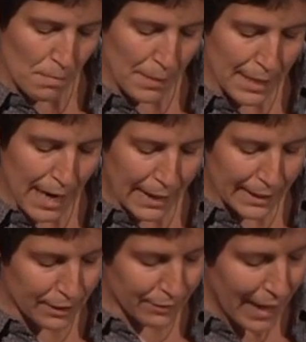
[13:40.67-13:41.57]

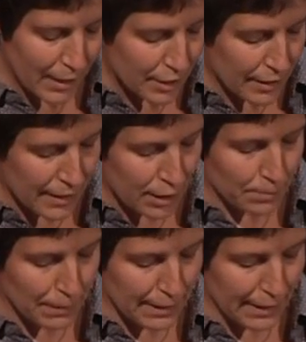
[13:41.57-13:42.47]
Mechanische Werkstatt,
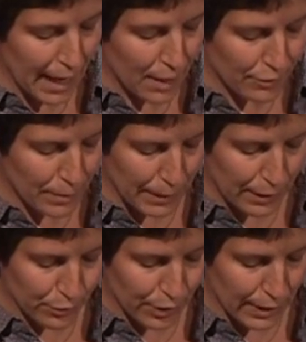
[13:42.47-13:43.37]

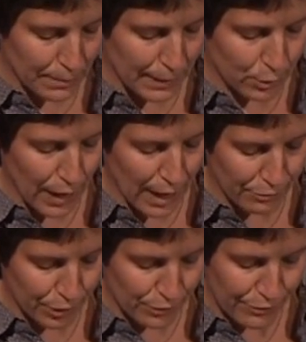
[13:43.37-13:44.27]
Spezialfabrik für
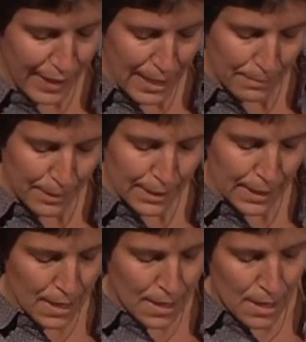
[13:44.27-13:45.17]
Kinematografen und Films,
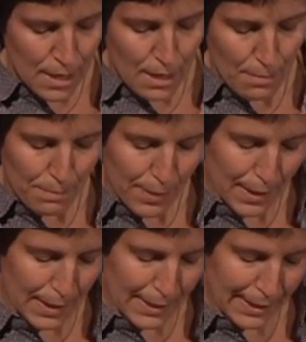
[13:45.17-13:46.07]

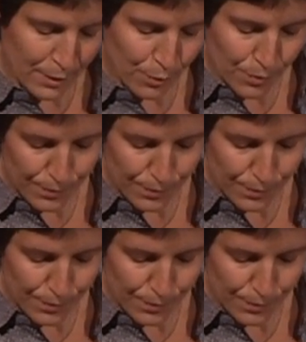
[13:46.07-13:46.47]
Berlin